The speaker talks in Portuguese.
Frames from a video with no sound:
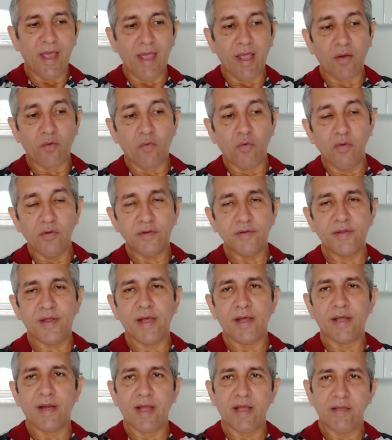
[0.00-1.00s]
é
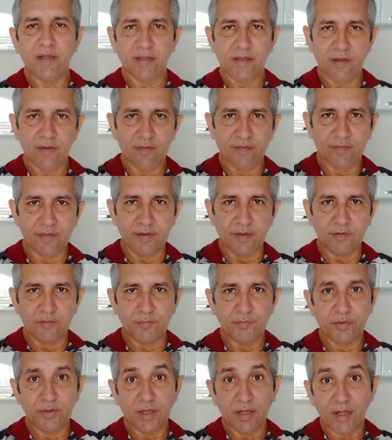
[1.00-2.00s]
consagrado àquele santo,
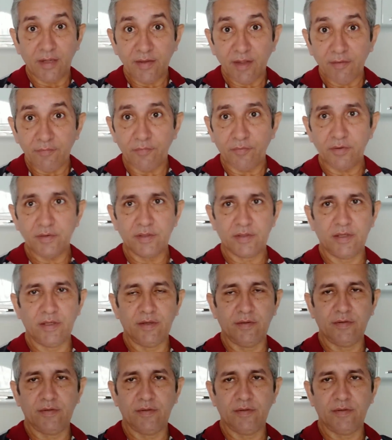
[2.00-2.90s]
porque ele é devoto àquele